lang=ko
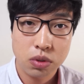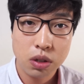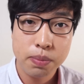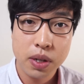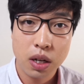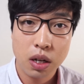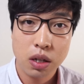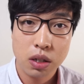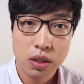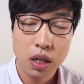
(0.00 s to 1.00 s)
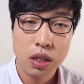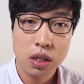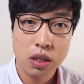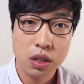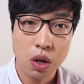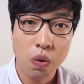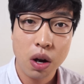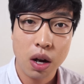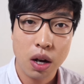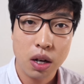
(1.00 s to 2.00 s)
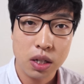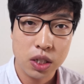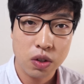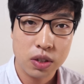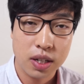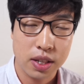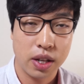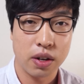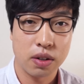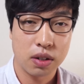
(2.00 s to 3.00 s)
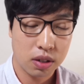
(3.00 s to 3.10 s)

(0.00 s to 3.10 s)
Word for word: 흥미가 당기는 영화인 것 같아요.